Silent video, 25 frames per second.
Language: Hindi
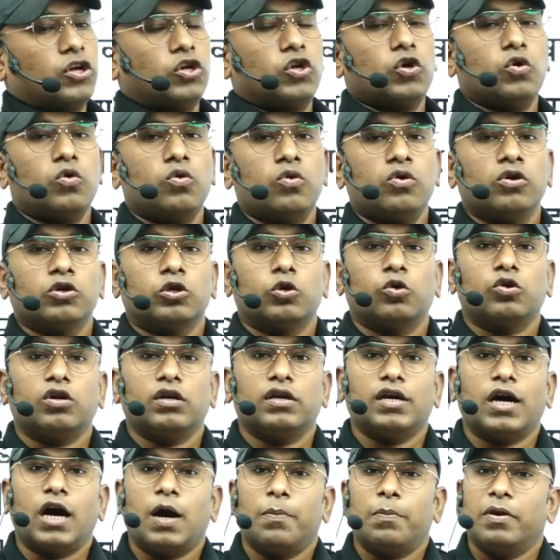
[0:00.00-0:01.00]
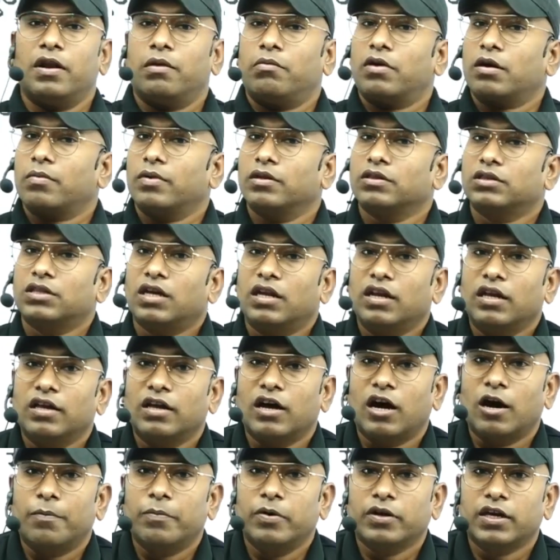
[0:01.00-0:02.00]
क्यों क्योंकि यहाँ पे नमक बनता नहीं
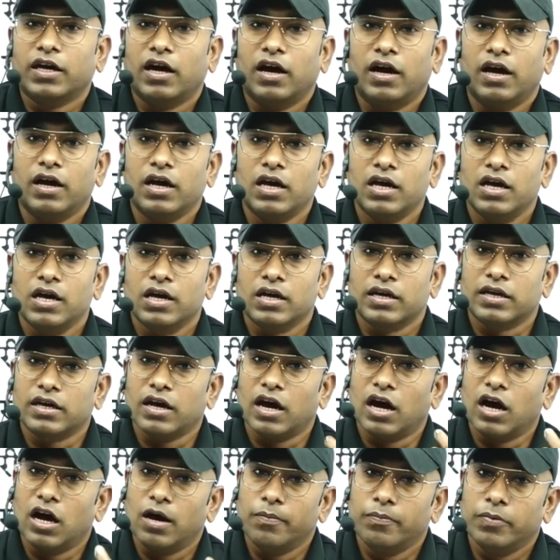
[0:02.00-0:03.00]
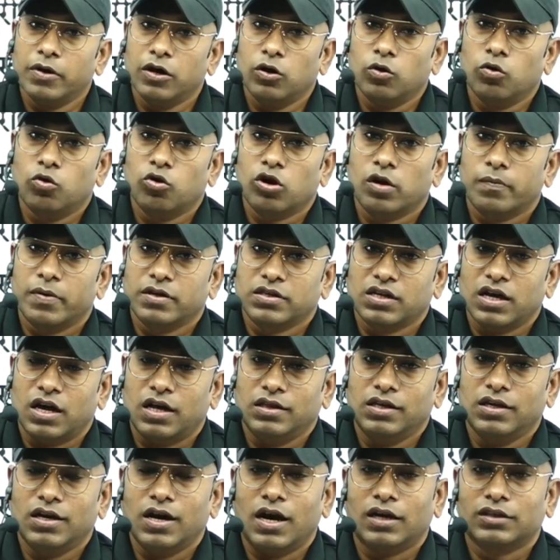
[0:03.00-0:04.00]
यहाँ पे क्या है यहाँ पे लोगों के पास क्या
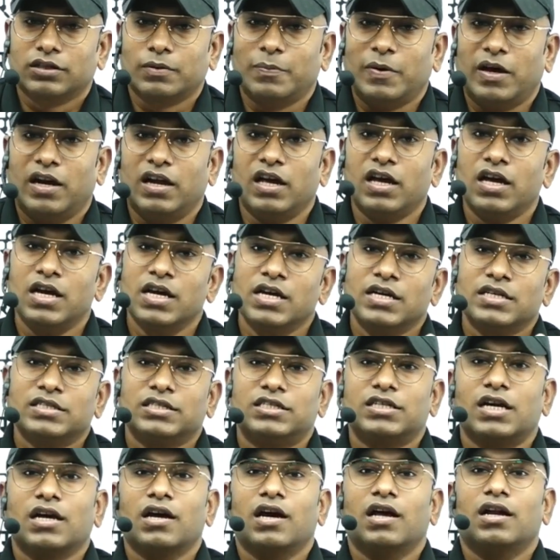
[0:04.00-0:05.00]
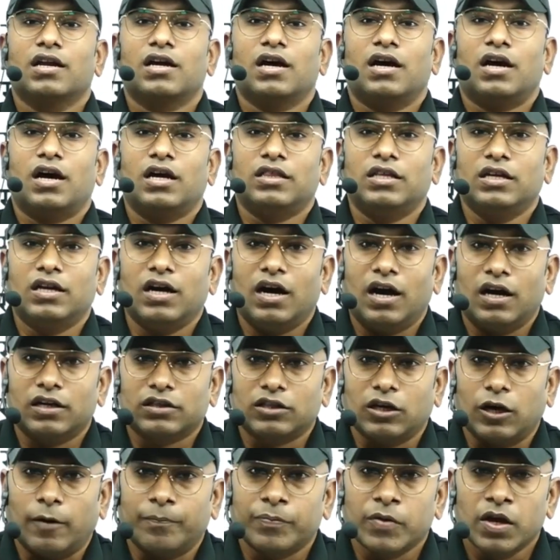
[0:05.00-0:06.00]
अधिकार था पहले जंगल का अधिकार
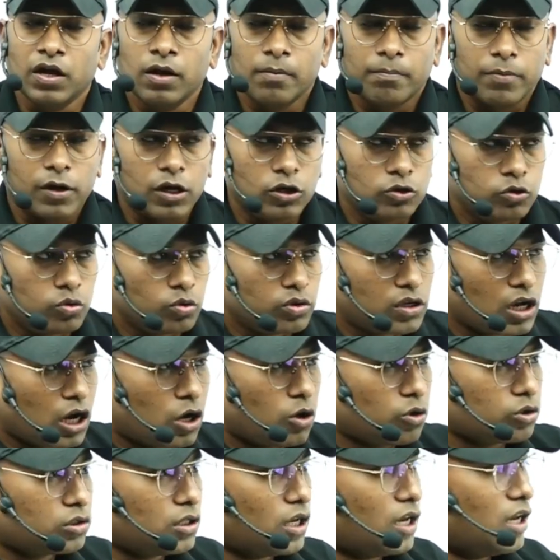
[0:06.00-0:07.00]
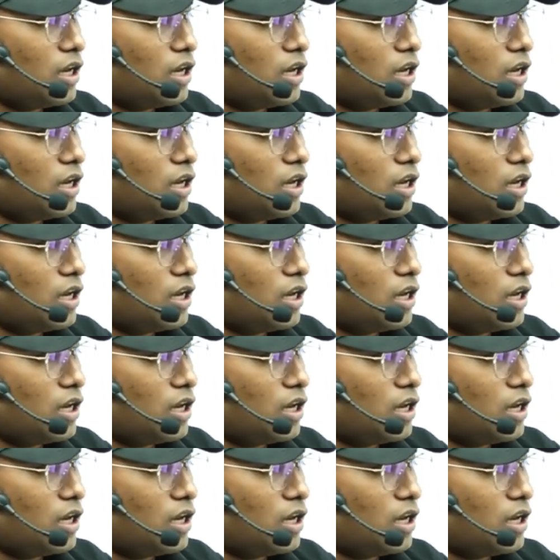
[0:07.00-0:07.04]
था परंतु क्या होता